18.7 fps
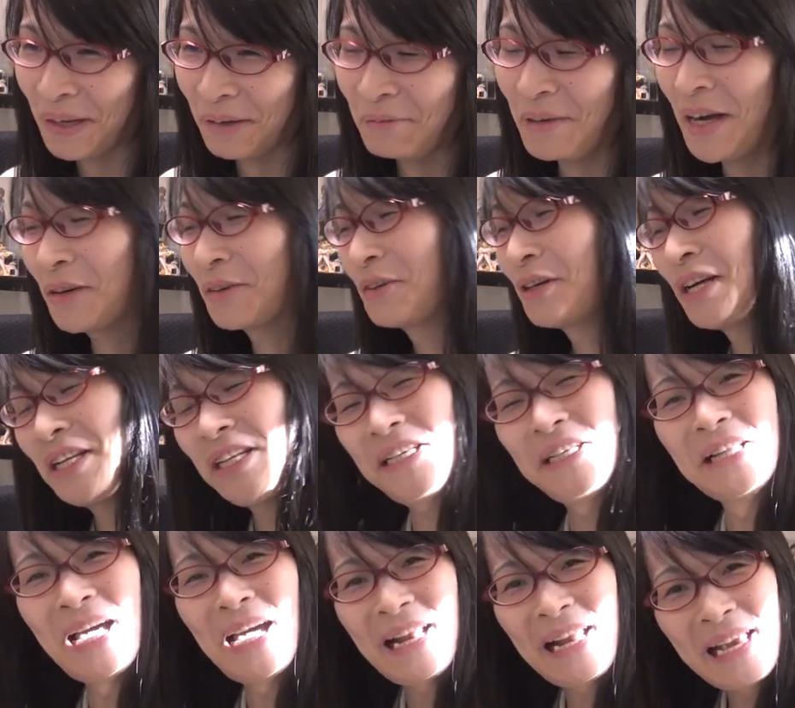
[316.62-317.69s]
まあこれ
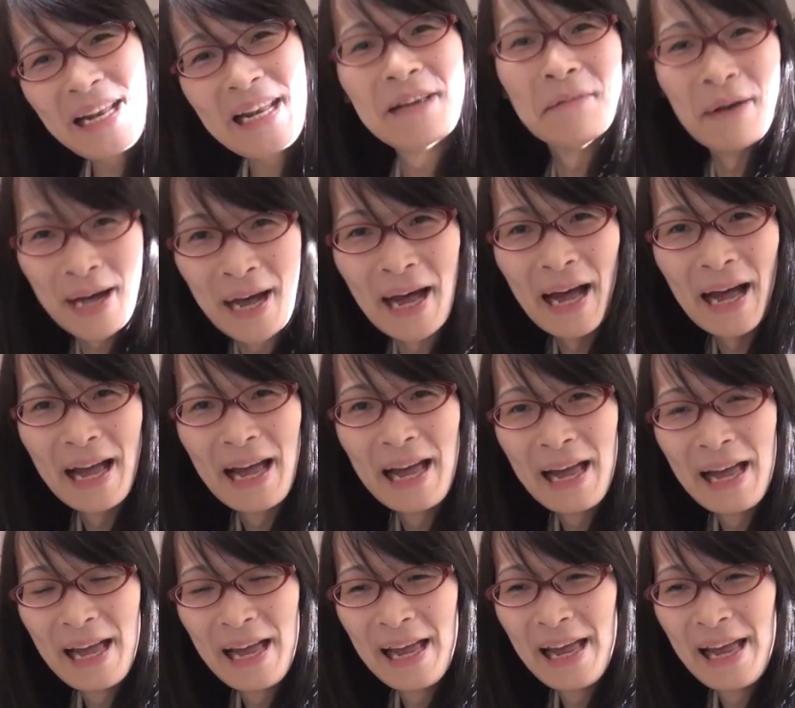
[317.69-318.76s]
に慣れれば
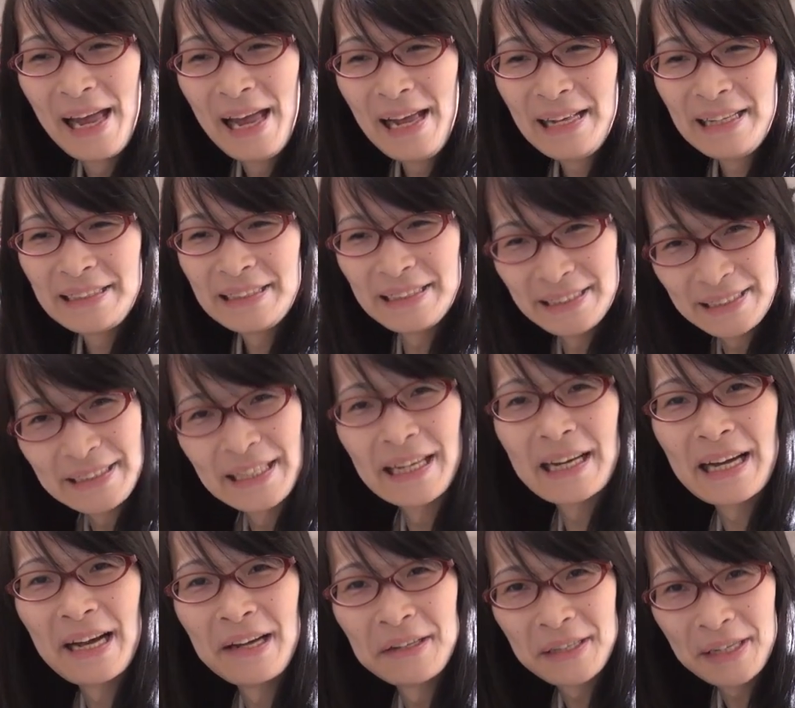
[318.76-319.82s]
人生
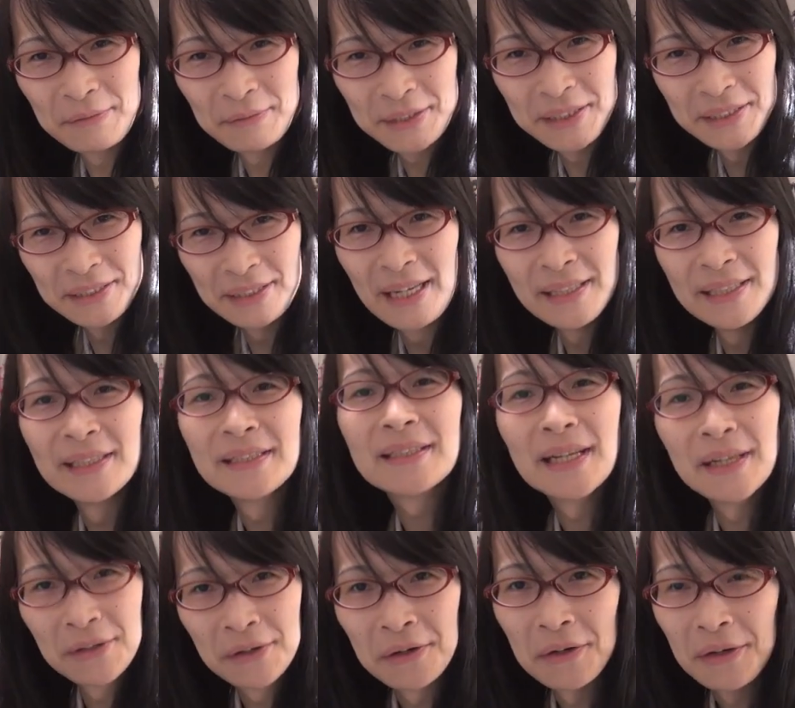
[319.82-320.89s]
変わるかもしれないです
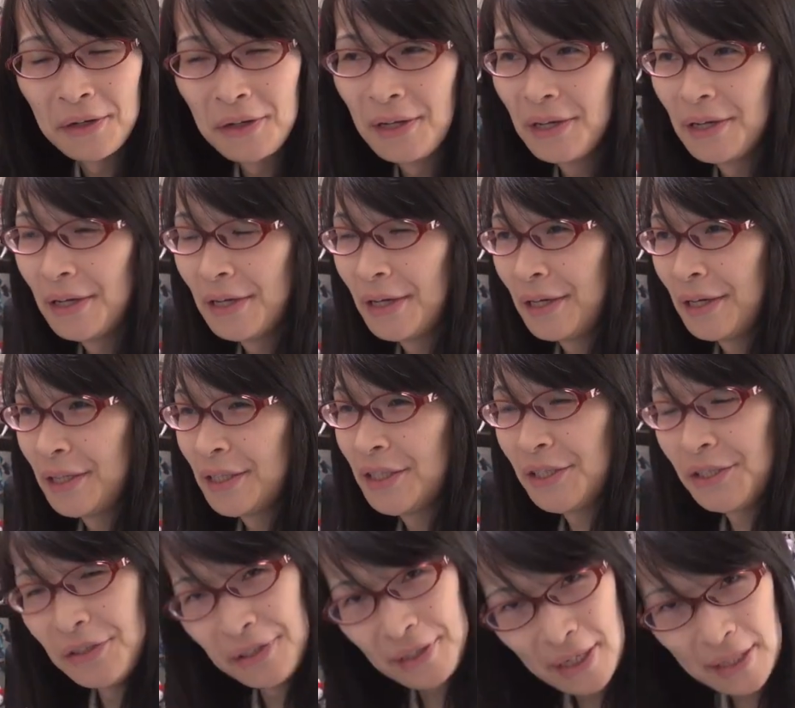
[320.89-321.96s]
けど
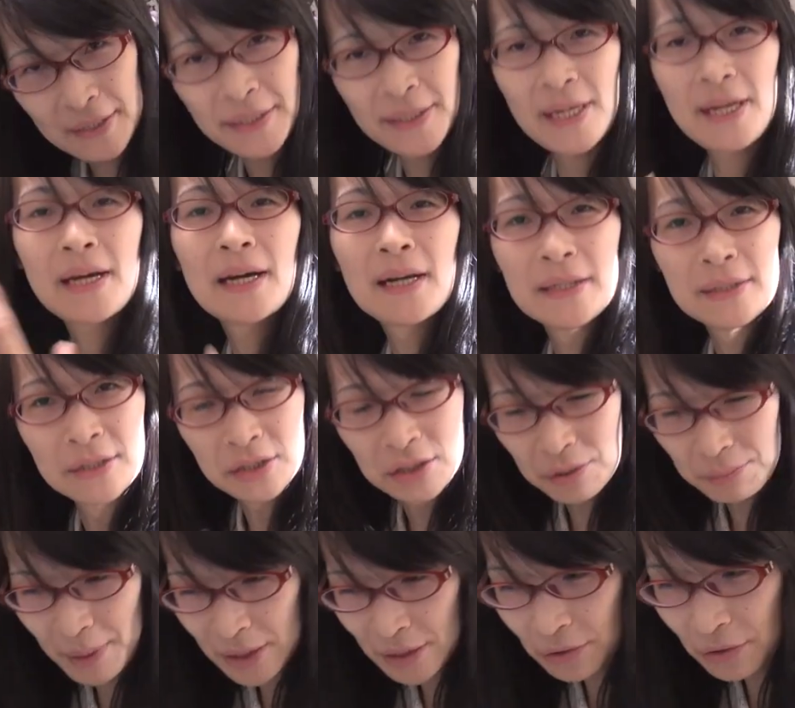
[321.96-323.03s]
中学生からずっ
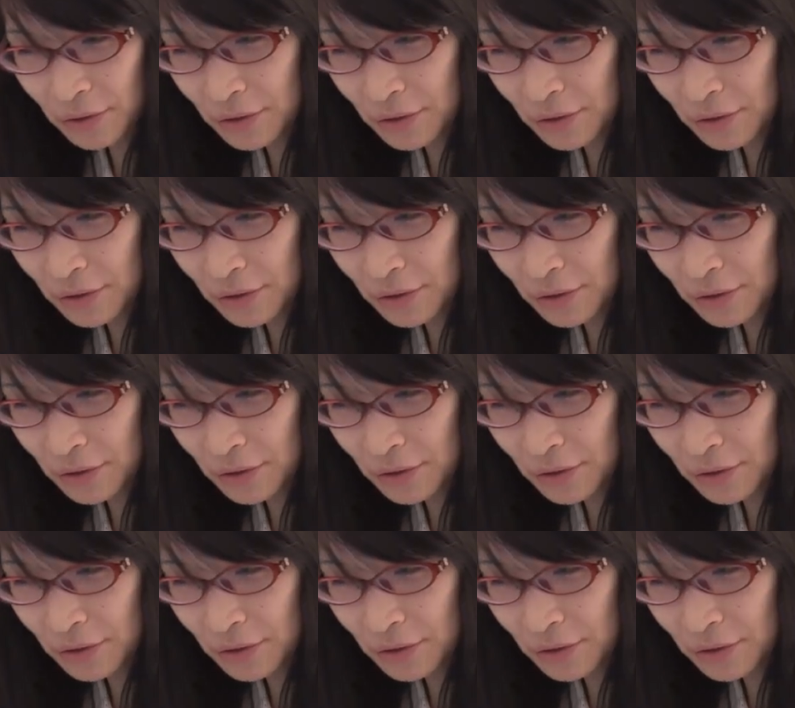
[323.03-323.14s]
とパソ